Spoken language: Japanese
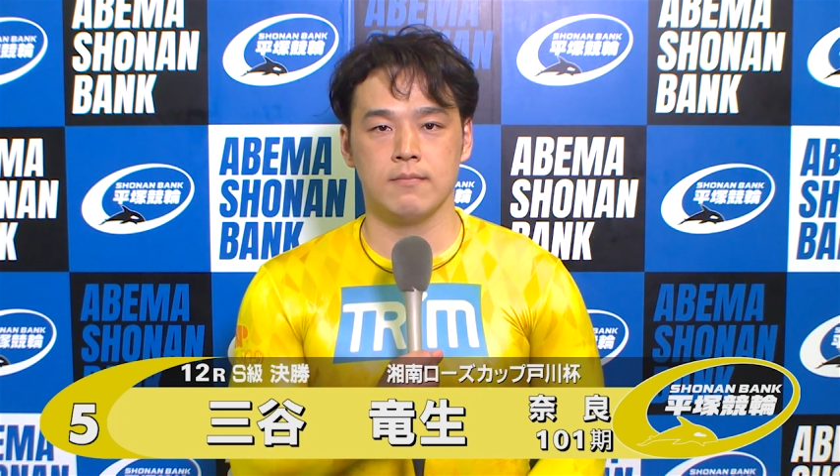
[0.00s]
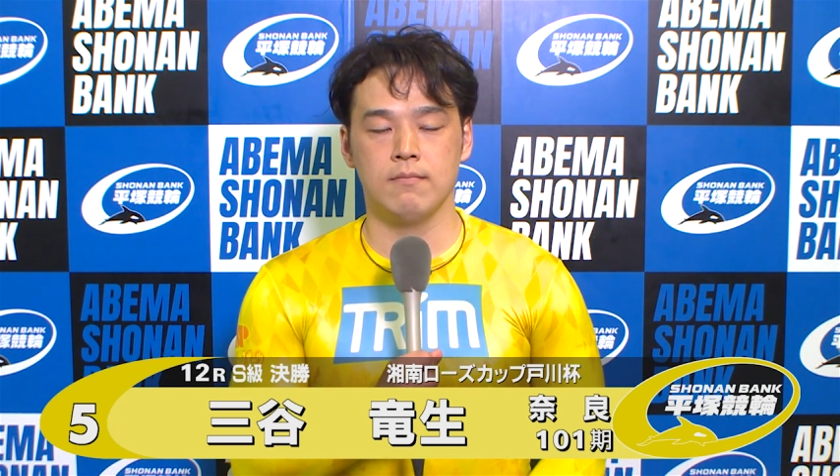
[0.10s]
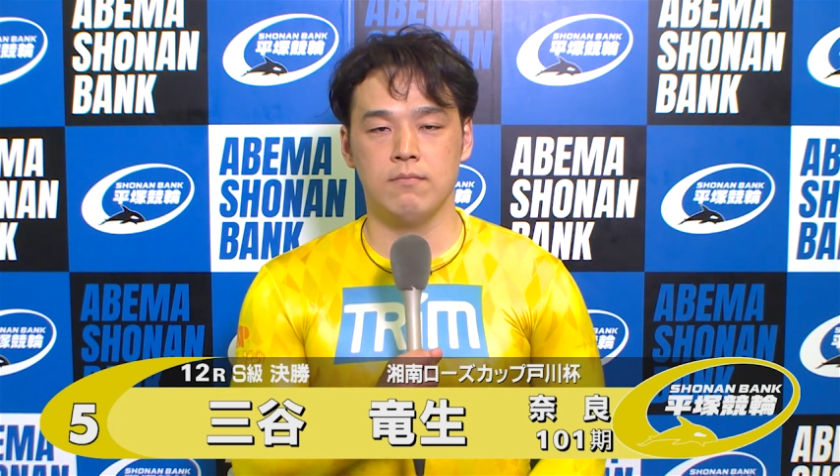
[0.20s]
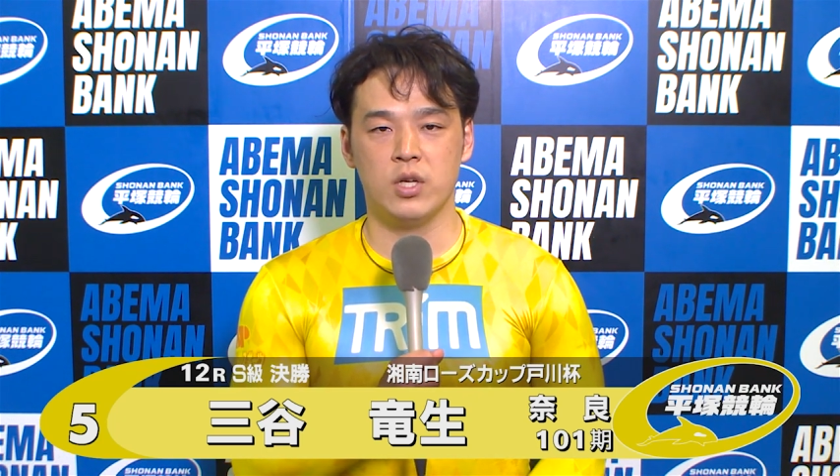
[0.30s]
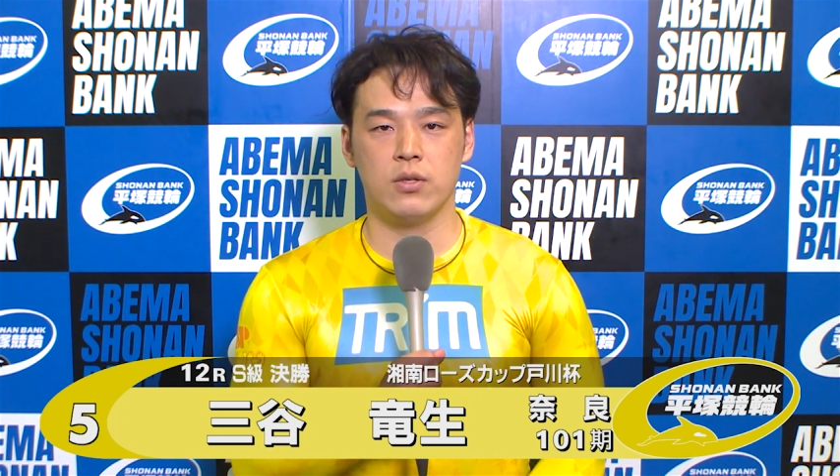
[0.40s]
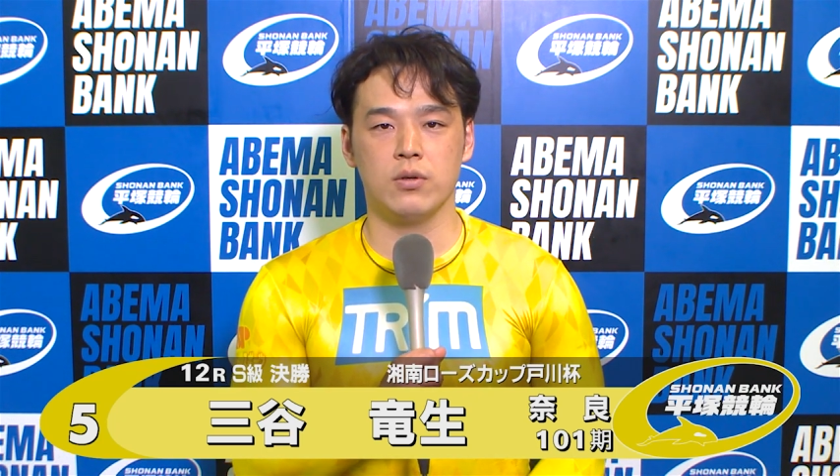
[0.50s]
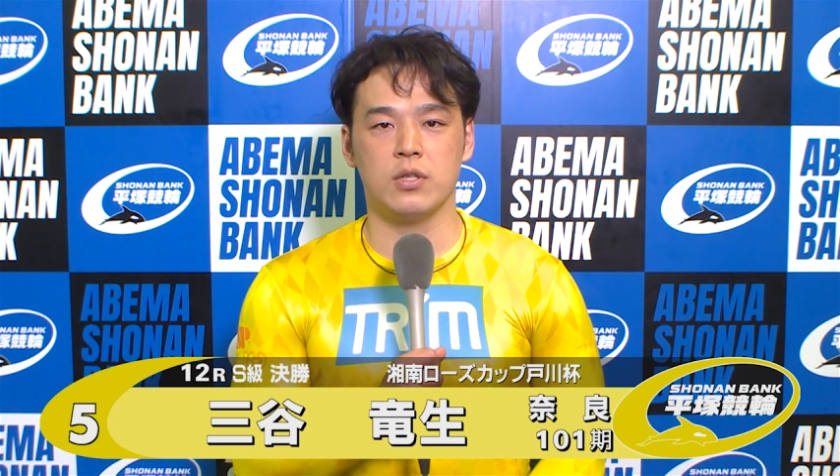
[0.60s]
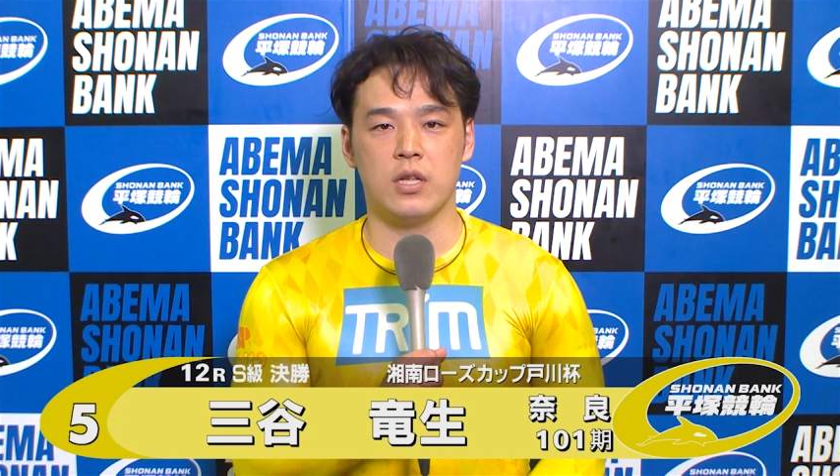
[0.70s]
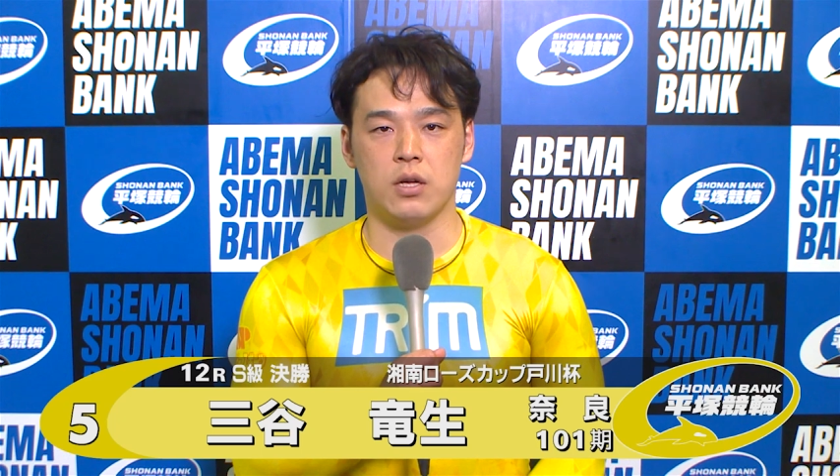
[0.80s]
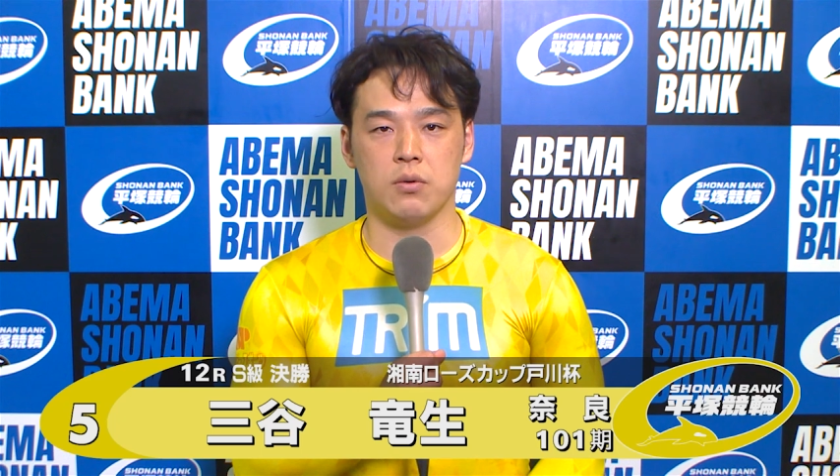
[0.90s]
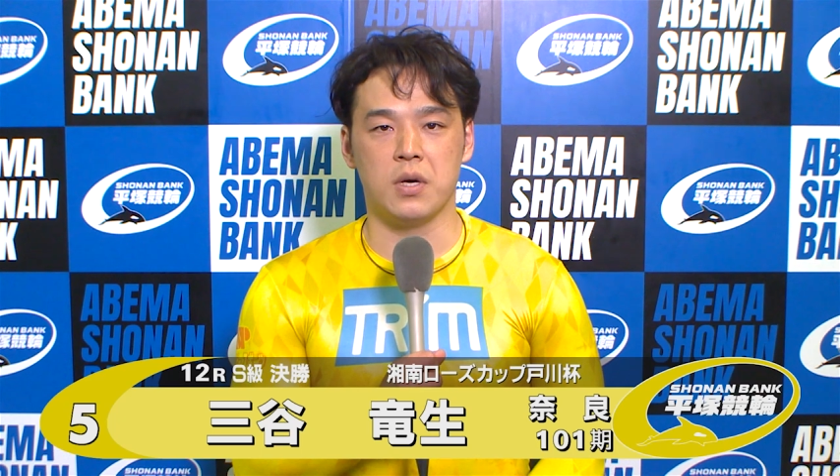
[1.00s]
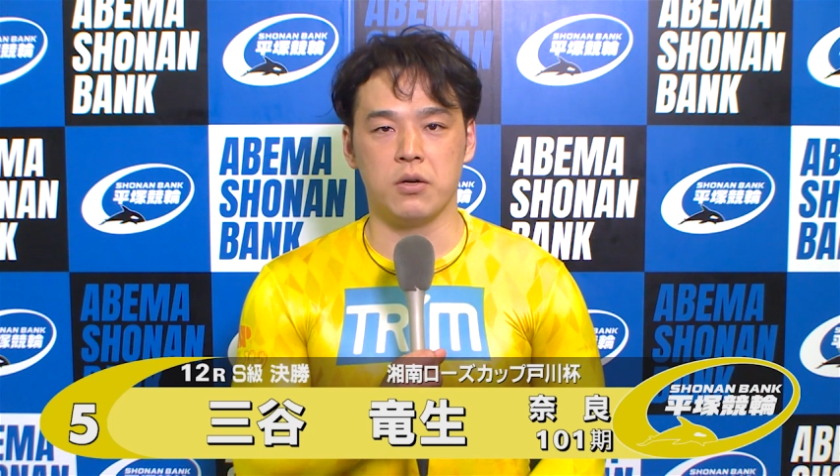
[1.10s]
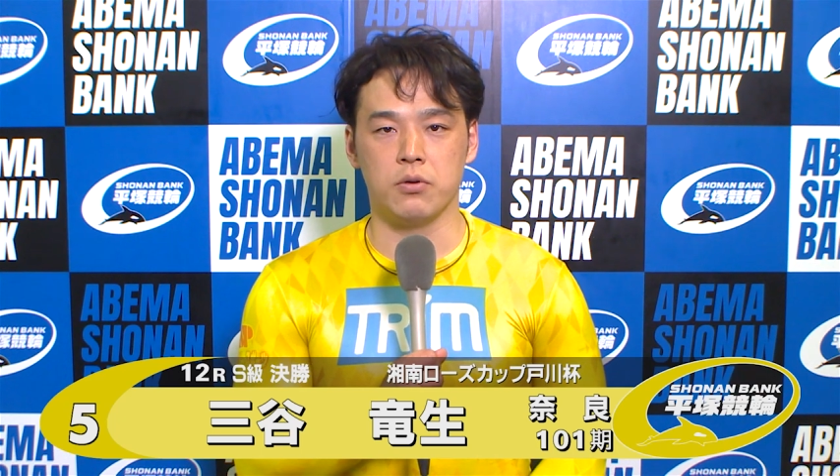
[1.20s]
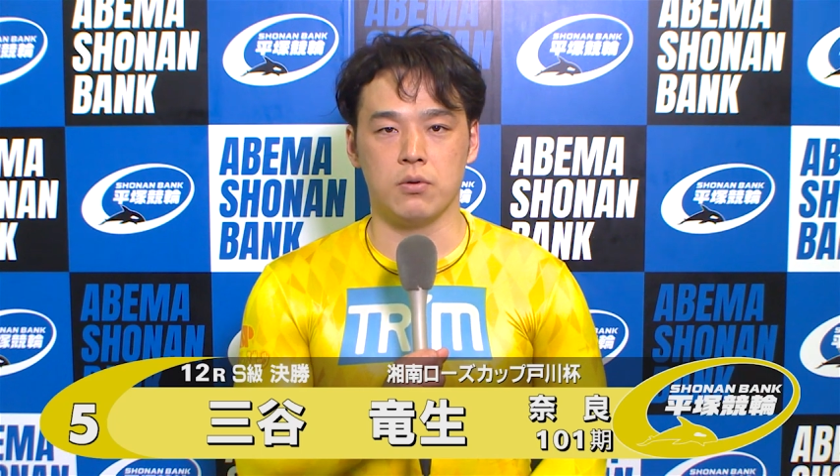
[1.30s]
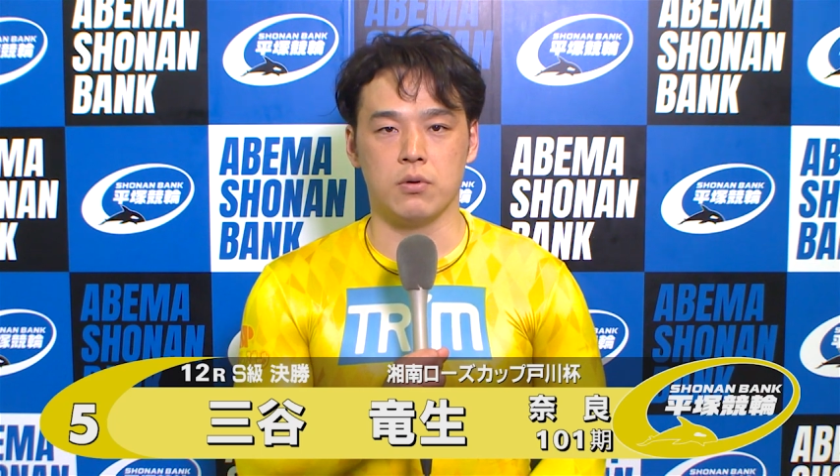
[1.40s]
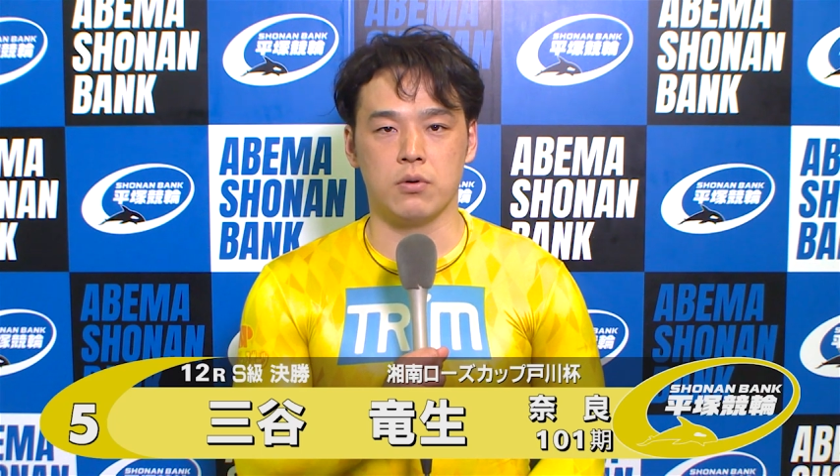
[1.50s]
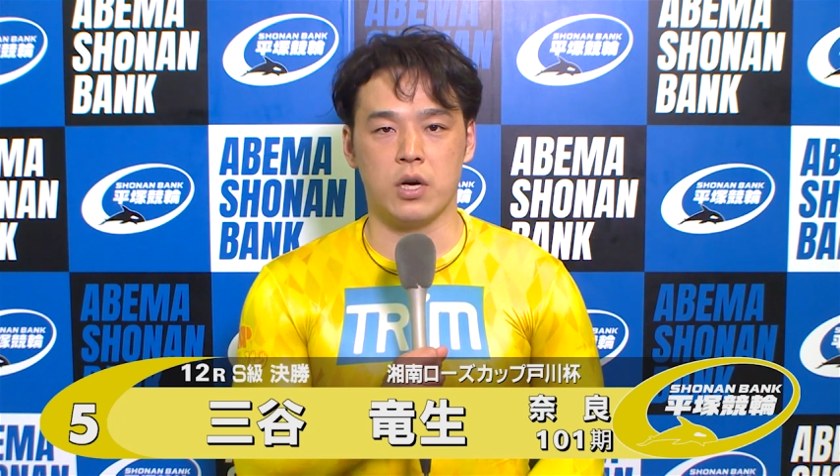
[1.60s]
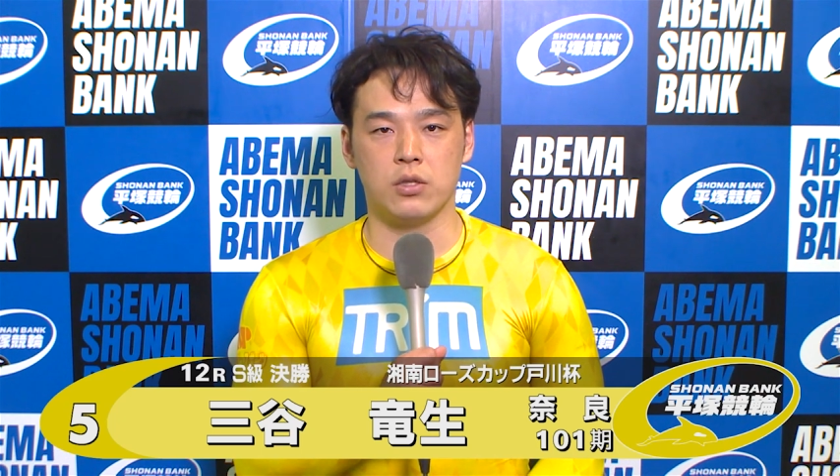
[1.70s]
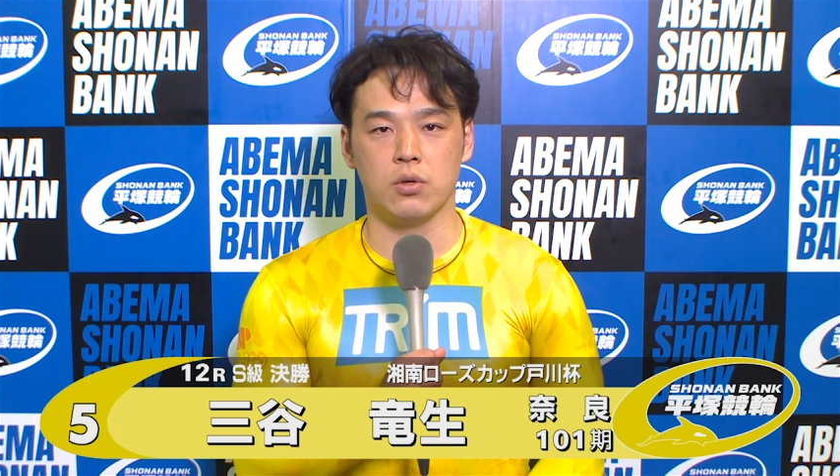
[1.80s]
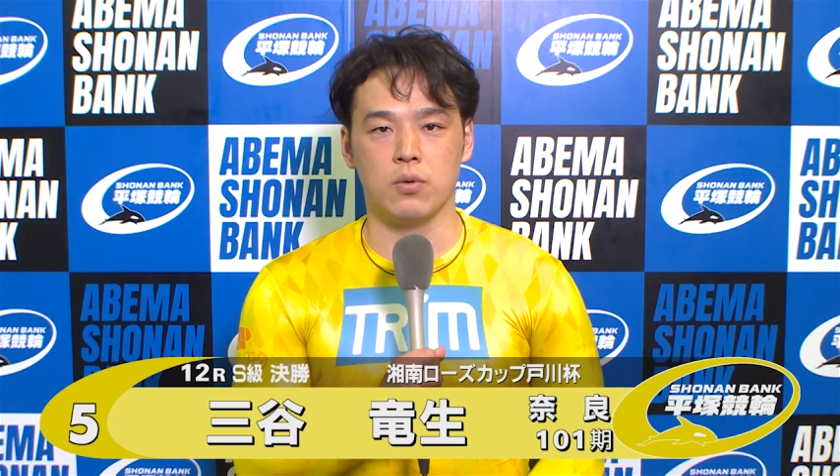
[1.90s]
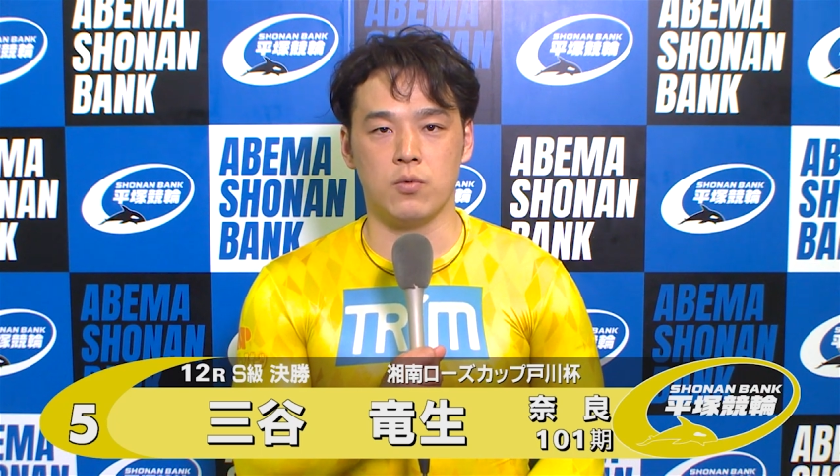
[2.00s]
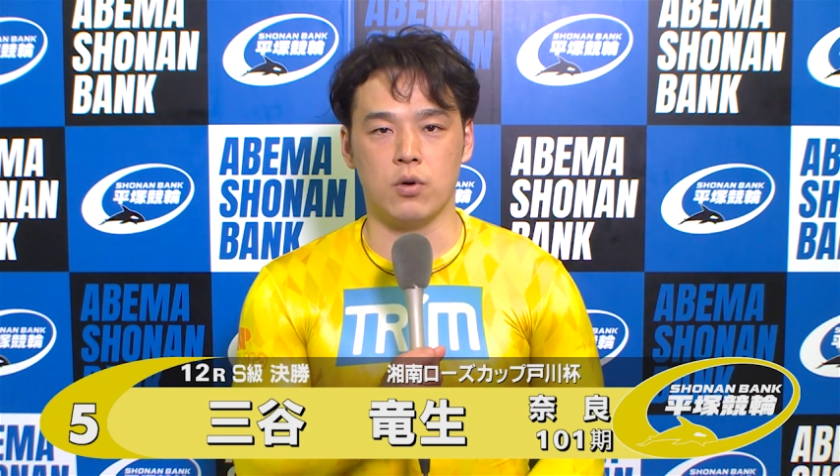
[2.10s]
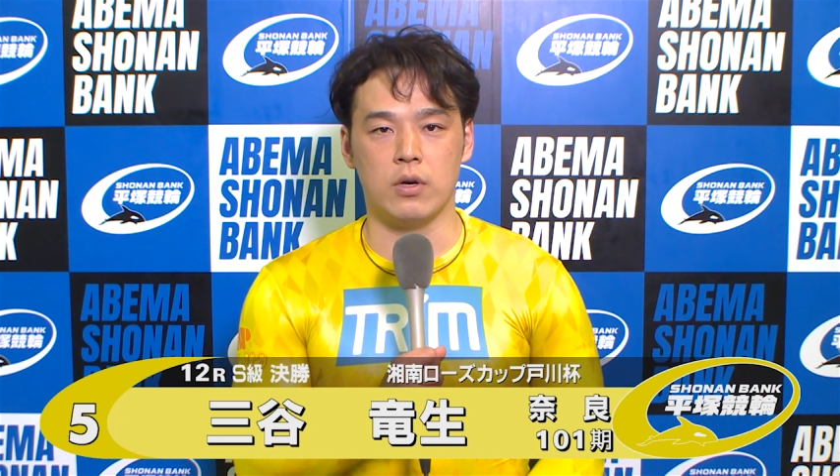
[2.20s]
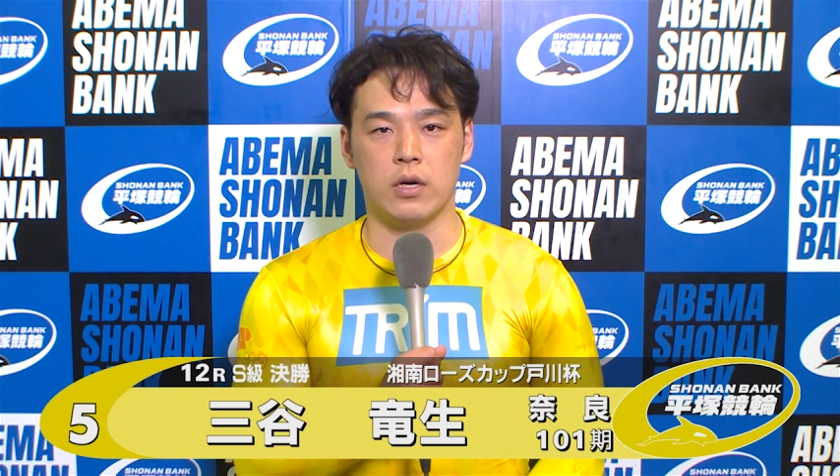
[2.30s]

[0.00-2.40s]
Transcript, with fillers: まあそうですねあのバンクの感触も、